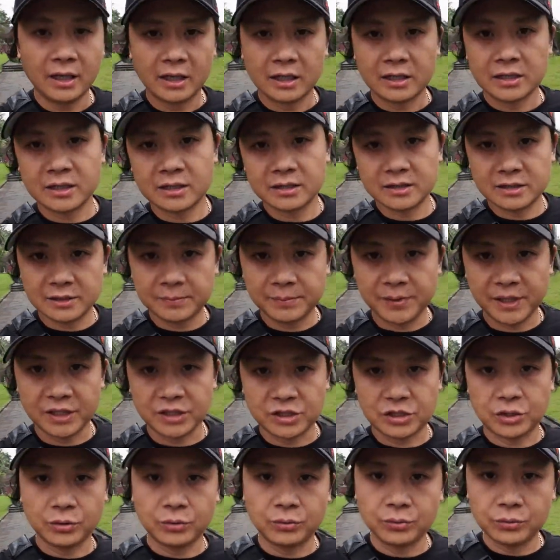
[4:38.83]
甚至比
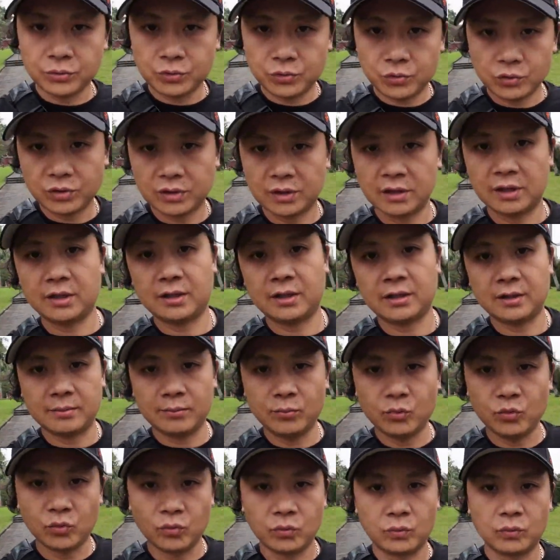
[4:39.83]
丘俊的
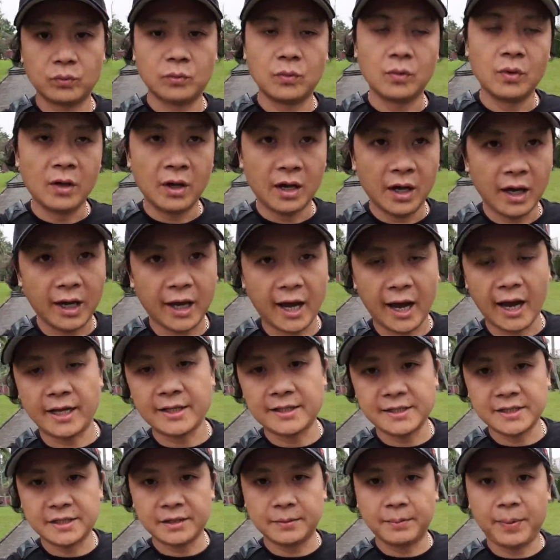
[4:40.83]
墓还
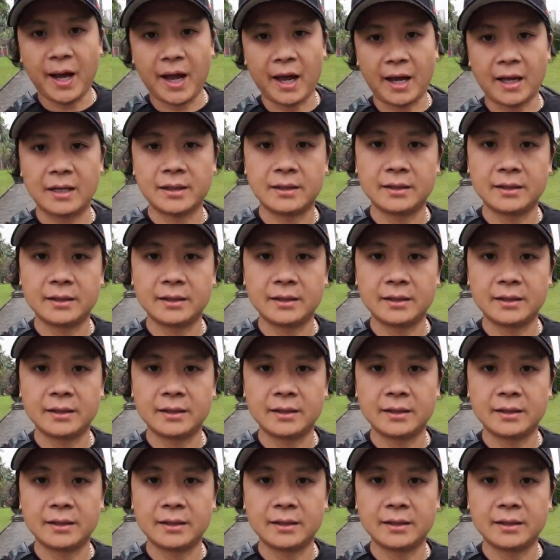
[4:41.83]
气派。